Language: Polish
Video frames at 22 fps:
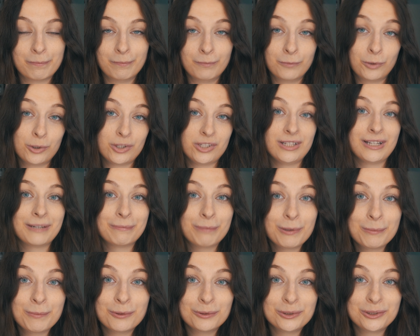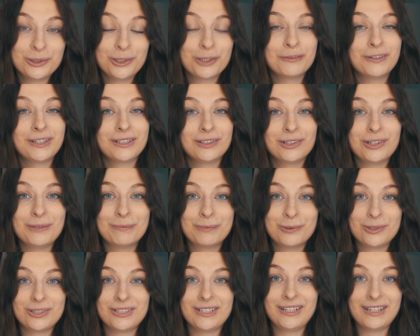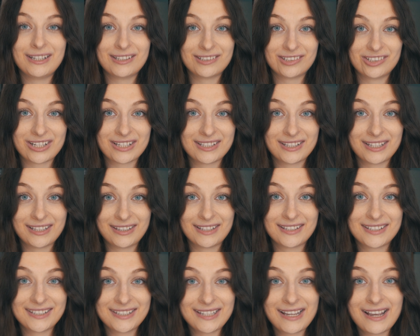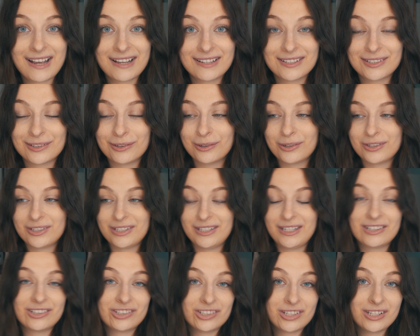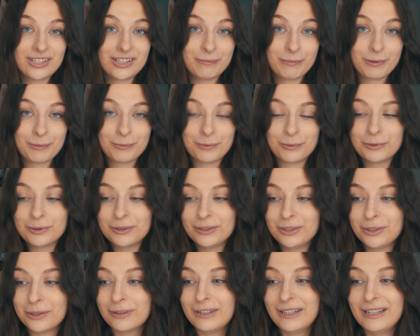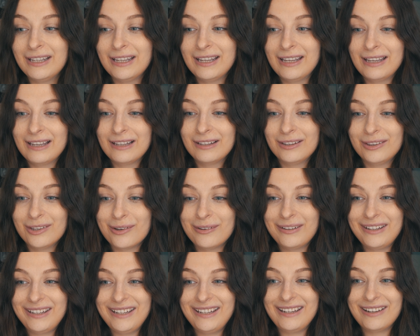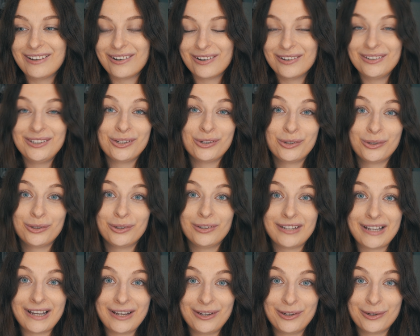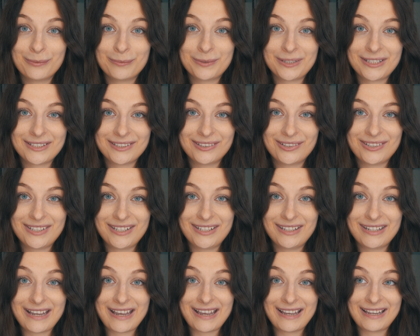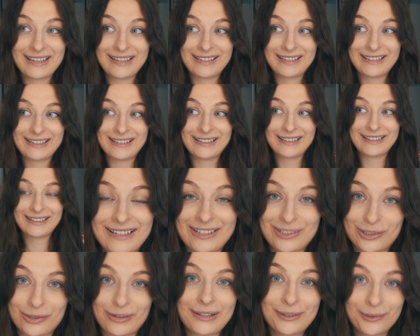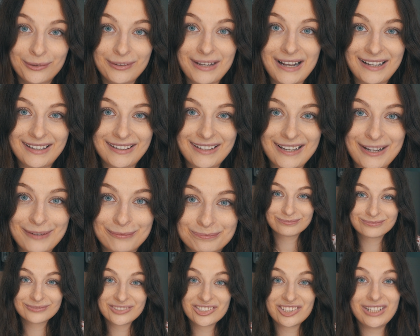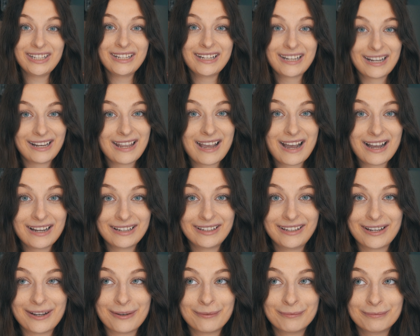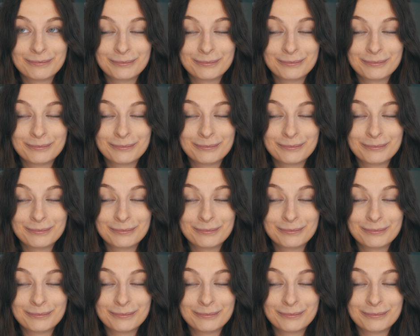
godzinach popołudniowych, no i później jest czas na ten seans o godzinie trzeciej po południu, no i oni oglądają przez godzinę y, Kaczora Donalda, czyli Kaleanka